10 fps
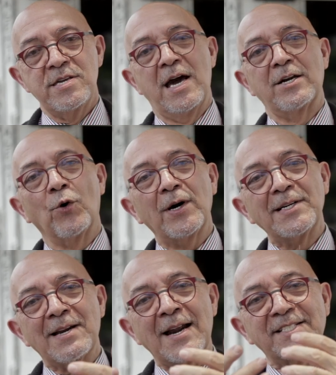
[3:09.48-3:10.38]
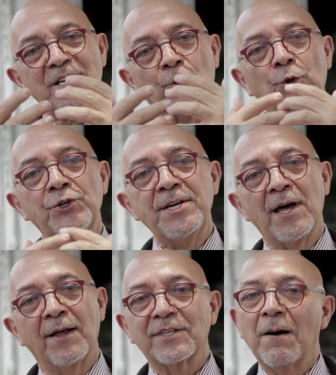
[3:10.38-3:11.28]
Y al no generar
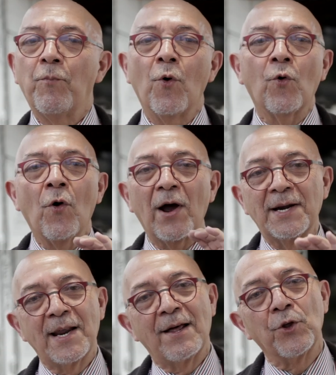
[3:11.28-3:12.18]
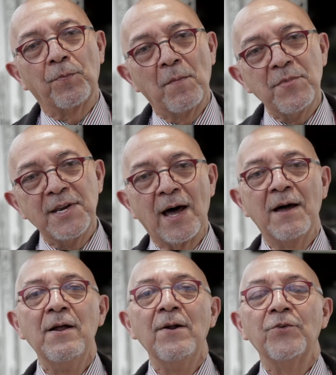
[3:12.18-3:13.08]
serotonina, tampoco generan dopamina.
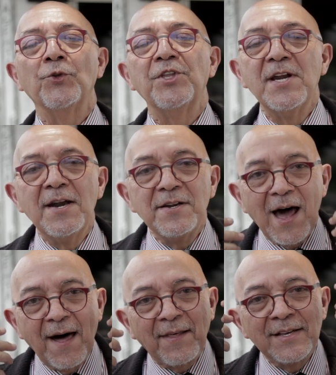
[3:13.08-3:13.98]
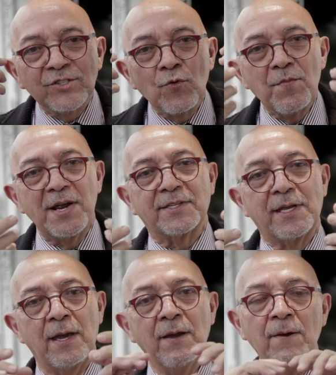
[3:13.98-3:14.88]
No tienen nada en su
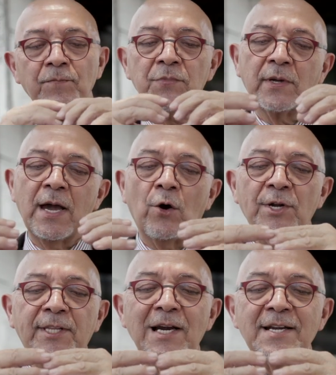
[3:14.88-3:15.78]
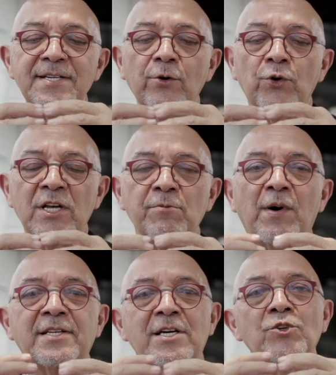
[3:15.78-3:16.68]
mente que conecte las neuronas
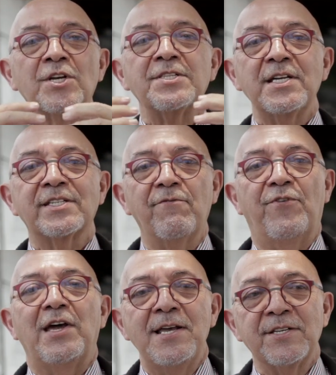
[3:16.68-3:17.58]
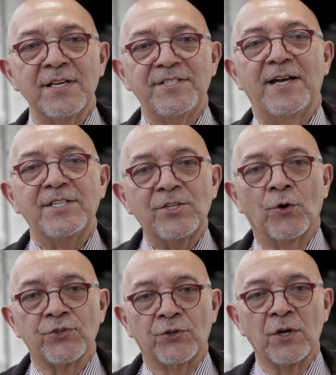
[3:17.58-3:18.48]
para hacerlos sentirse felices y
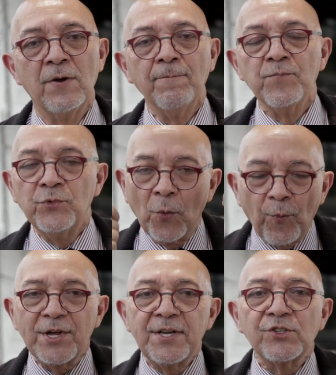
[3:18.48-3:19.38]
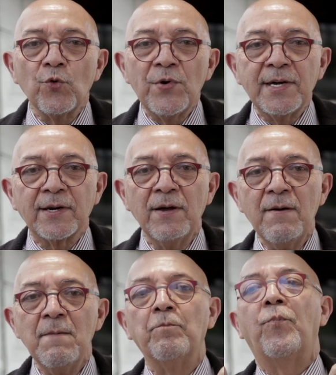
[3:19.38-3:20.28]
exitosos. No pueden subir
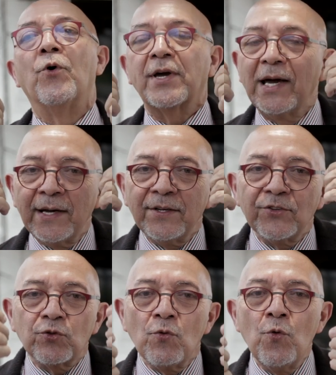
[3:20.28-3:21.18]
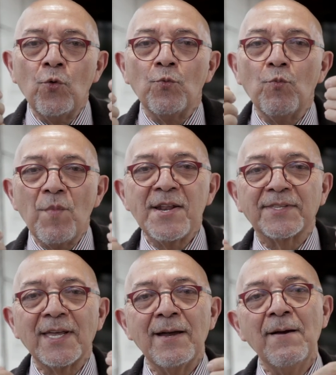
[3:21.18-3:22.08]
porque su
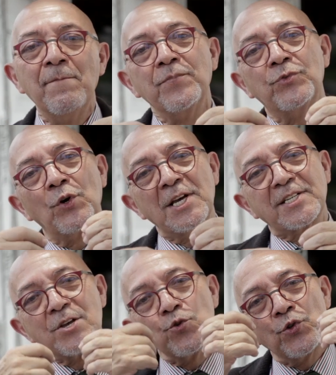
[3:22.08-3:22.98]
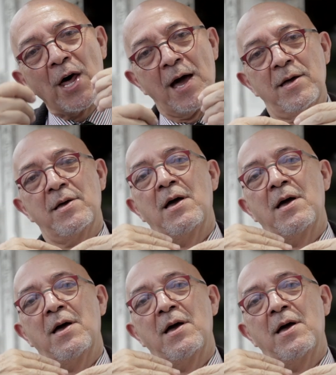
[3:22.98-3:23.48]
mente no les ayuda